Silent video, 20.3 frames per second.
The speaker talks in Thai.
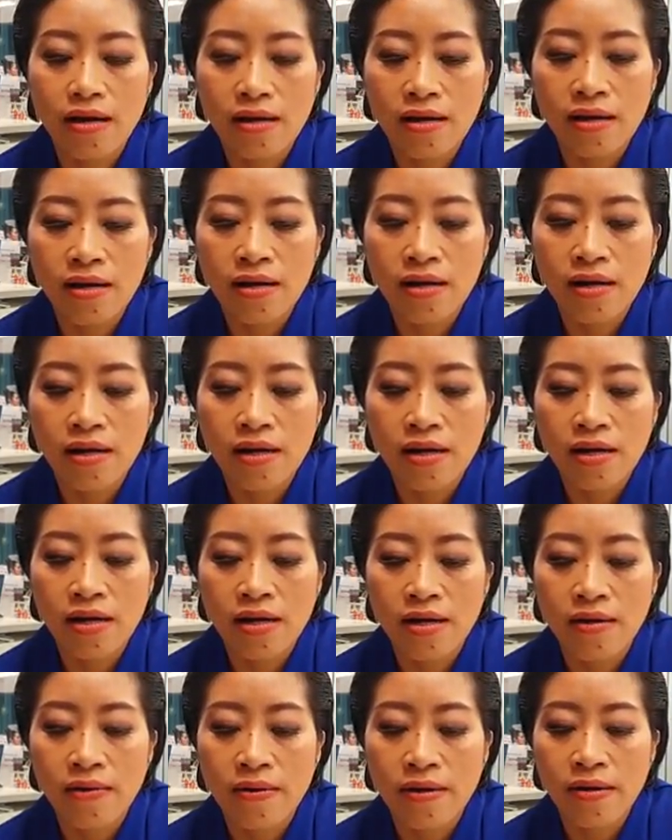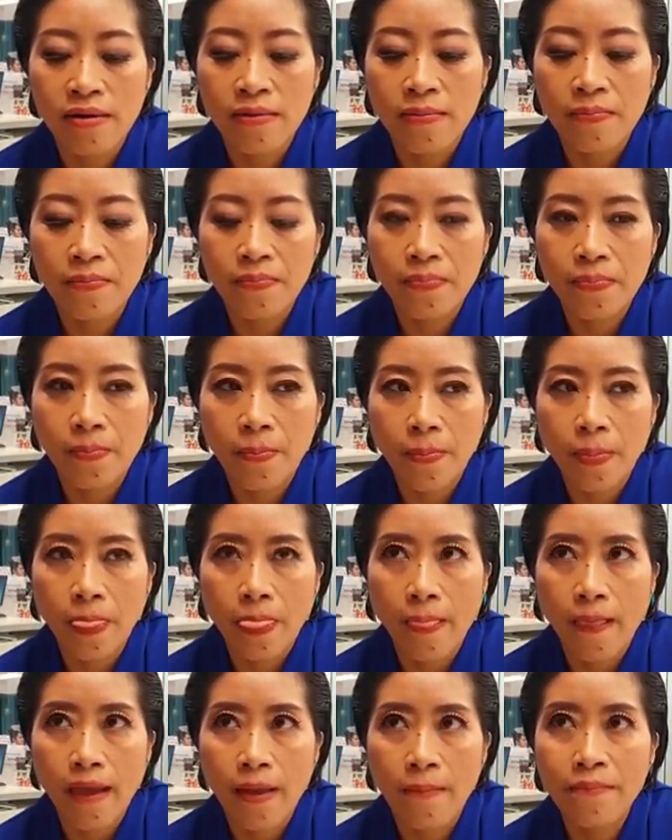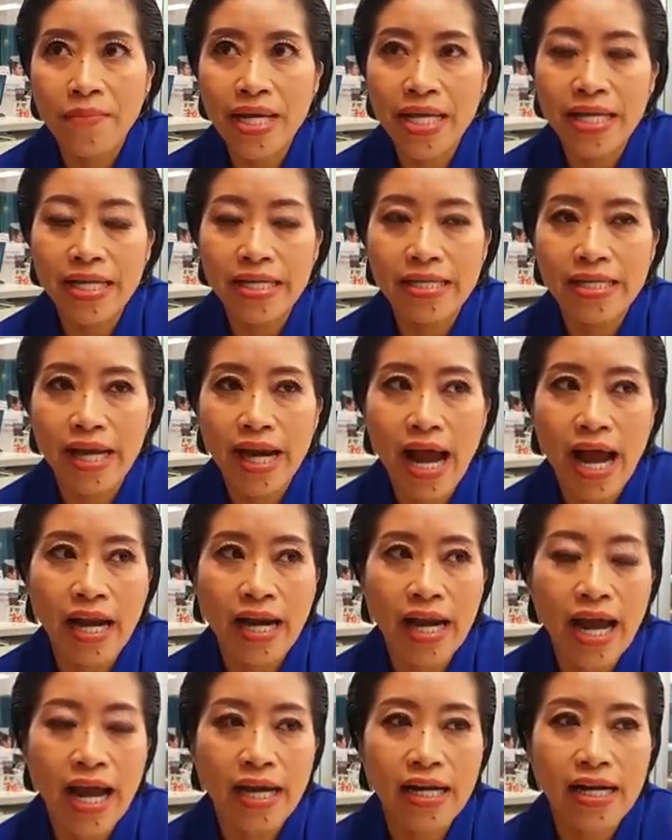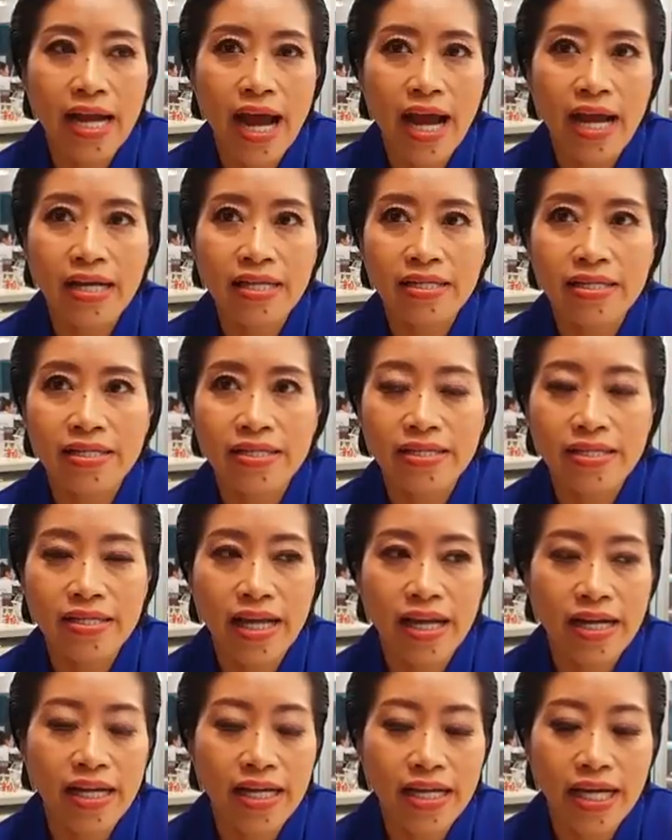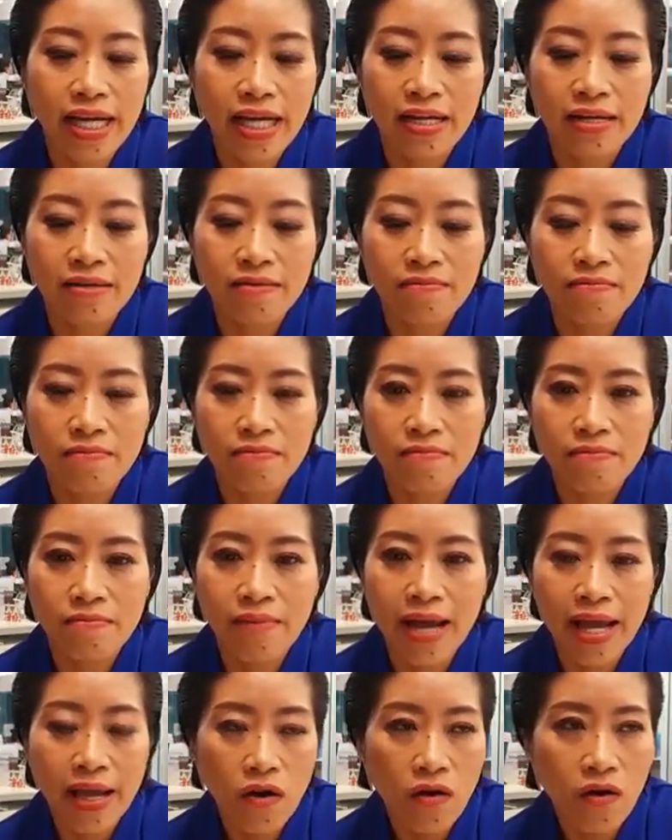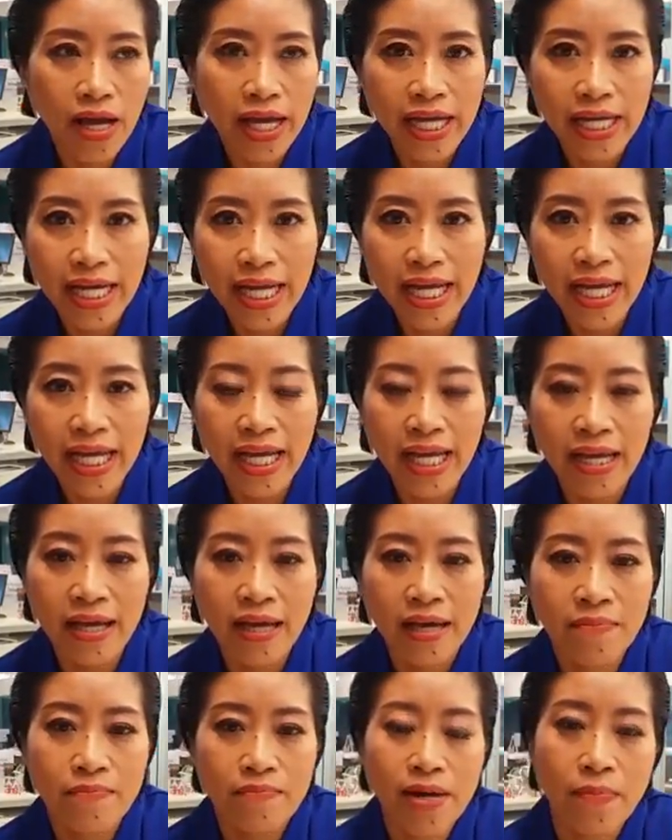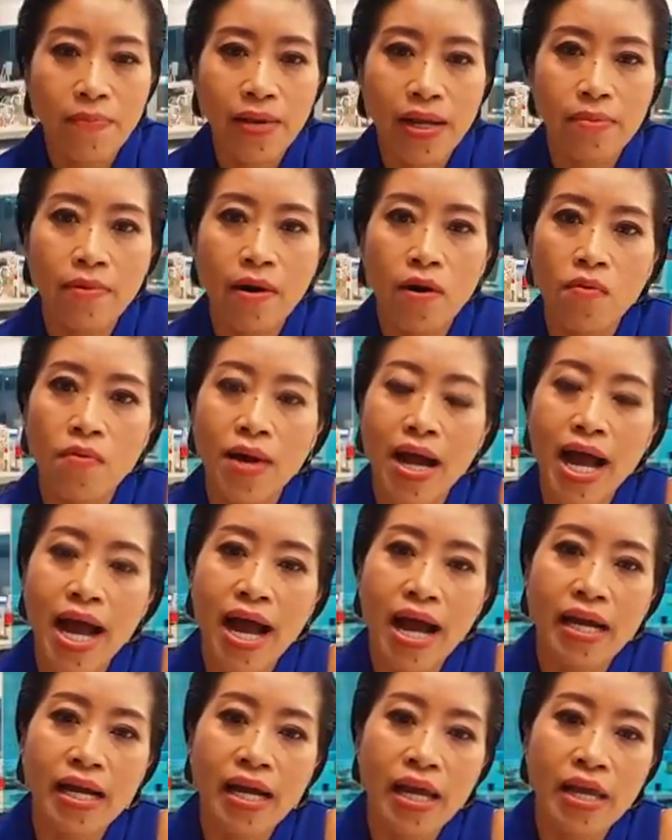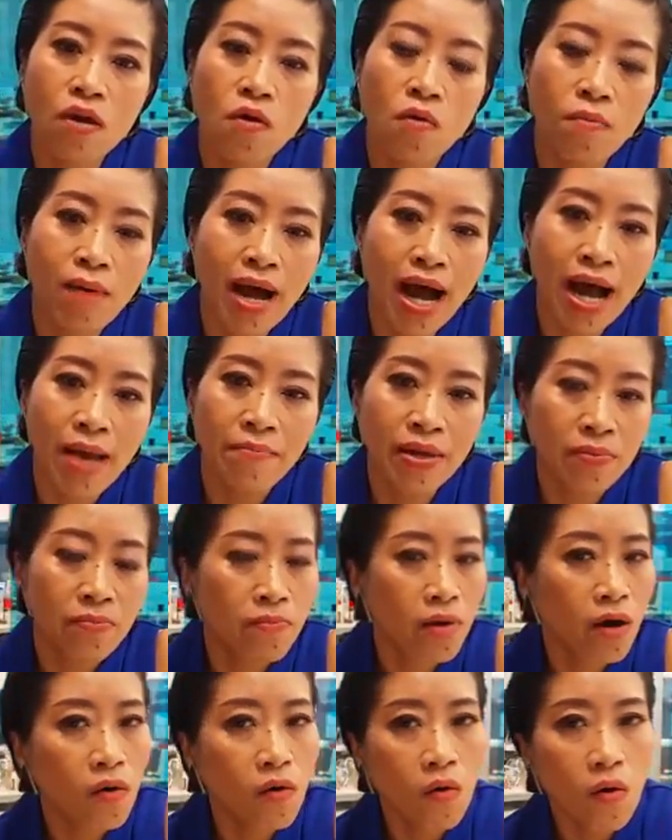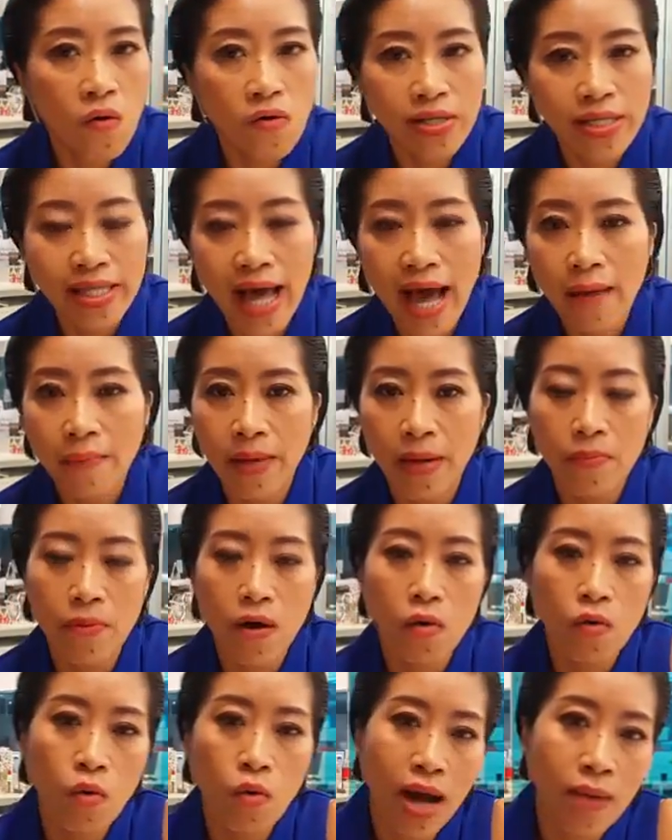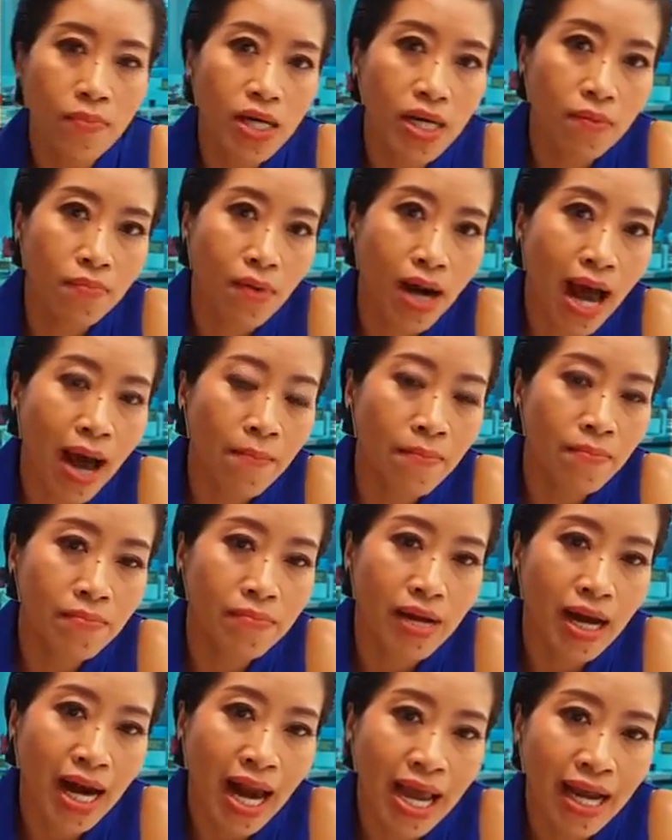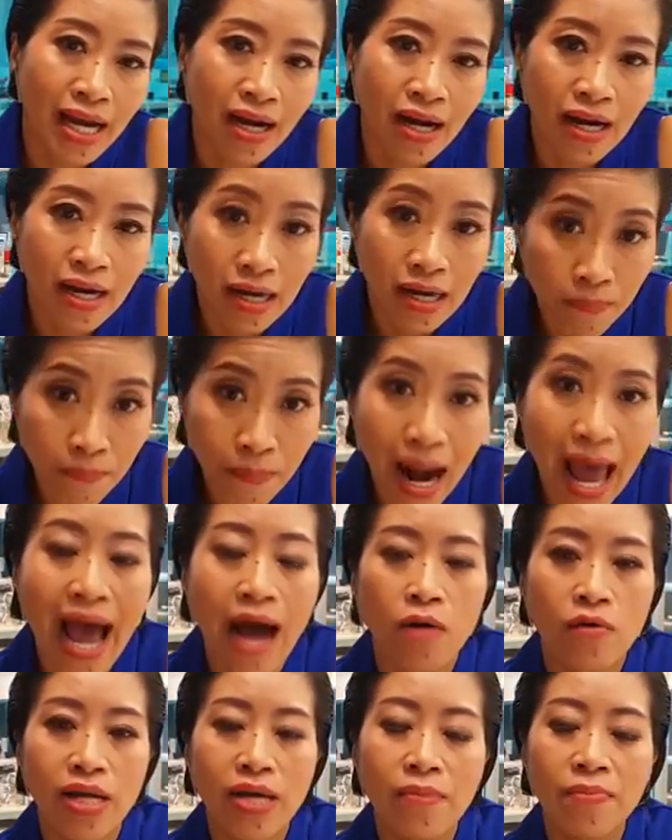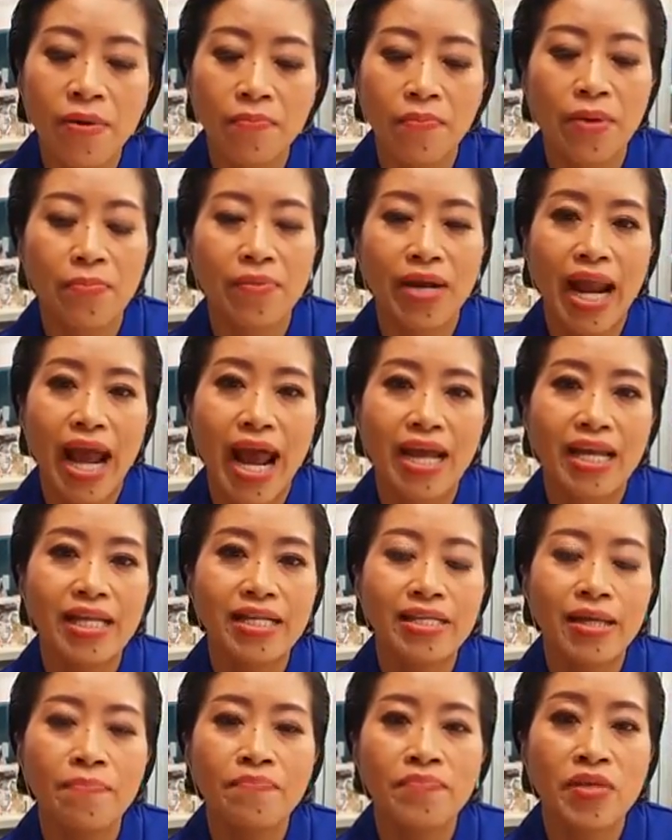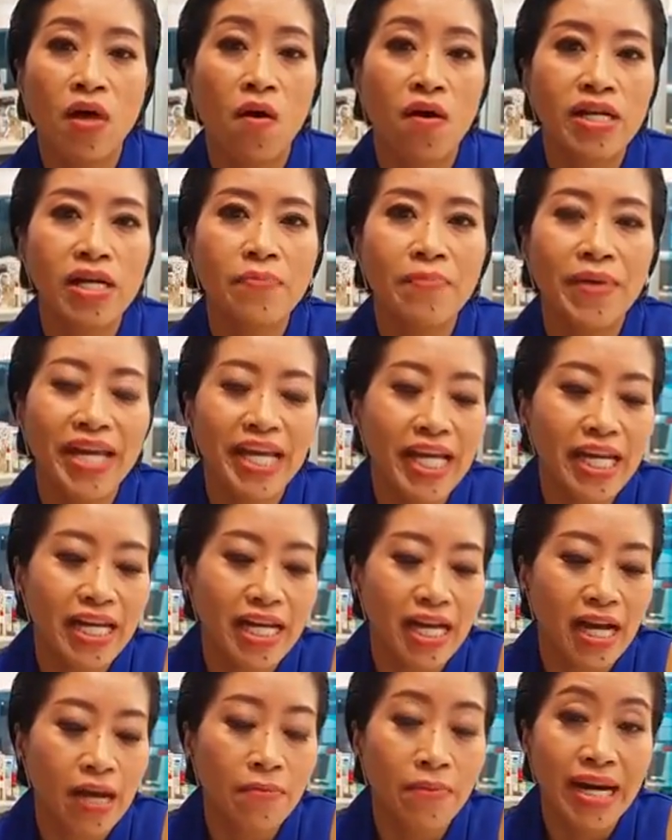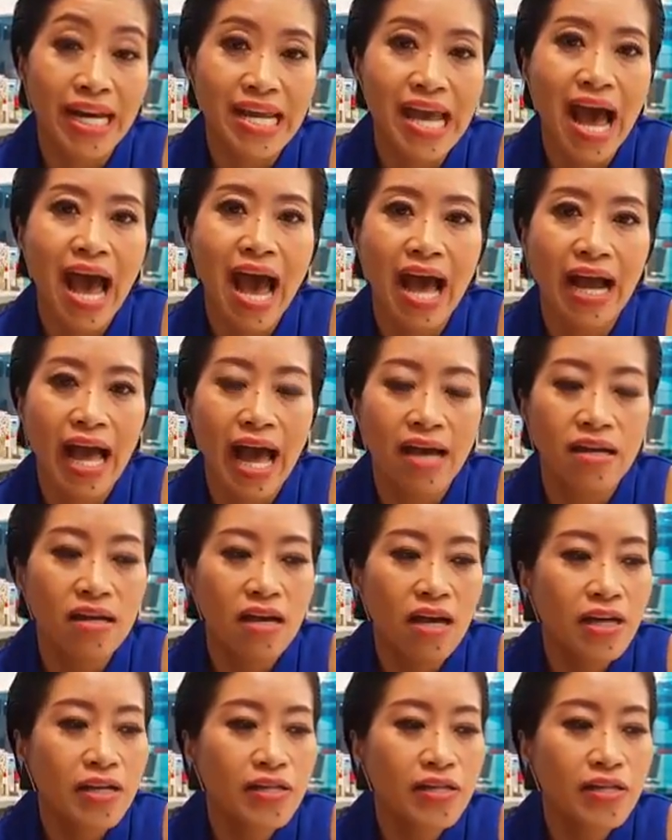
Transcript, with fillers: เมีสถานะทางเศรษฐกิจไม่ค่อยดีมันเป็นเพราะว่านโยบายเป็นเพราะโครงสร้างเป็นเพราะความเหลื่อมล้ำอะไรหรือเปล่าที่มันเป็นปัญหาที่ซับซ้อนคือไปคิดอย่างนั้นมันยากอะ